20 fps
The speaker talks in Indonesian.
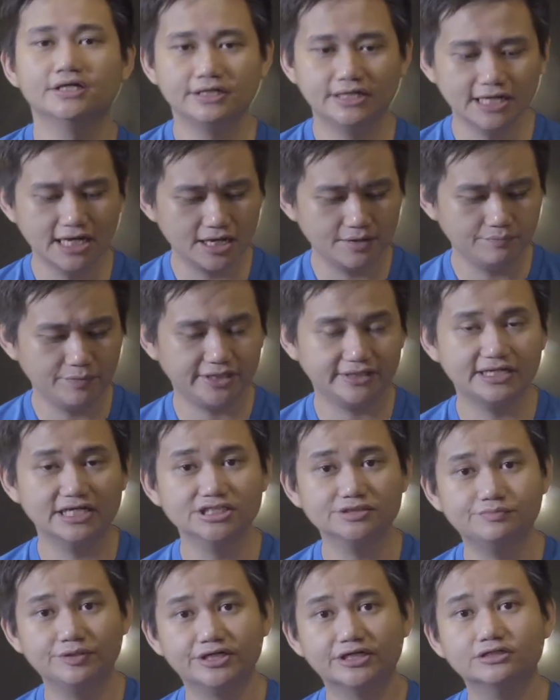dan mic dan
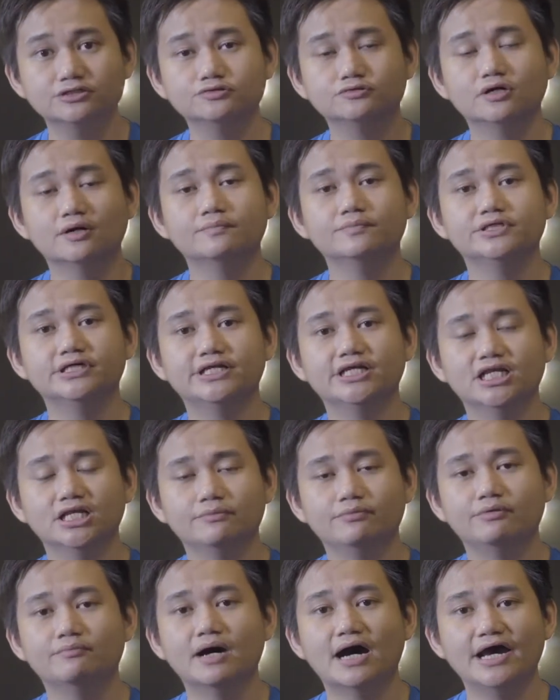speaker juga menjadi
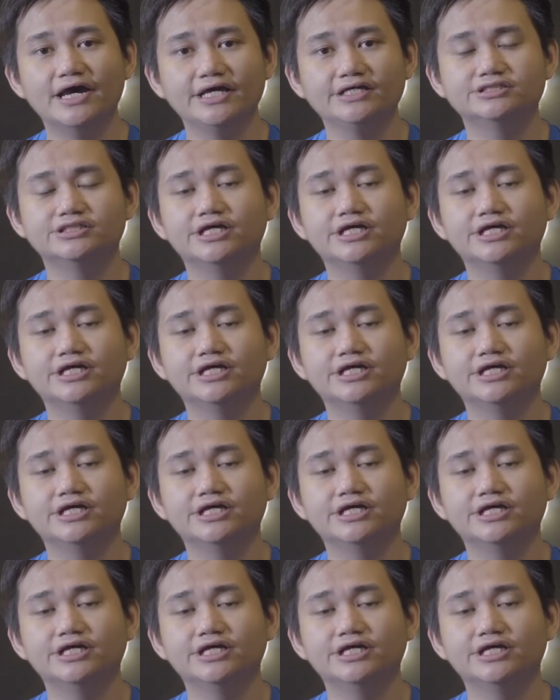lebih baik.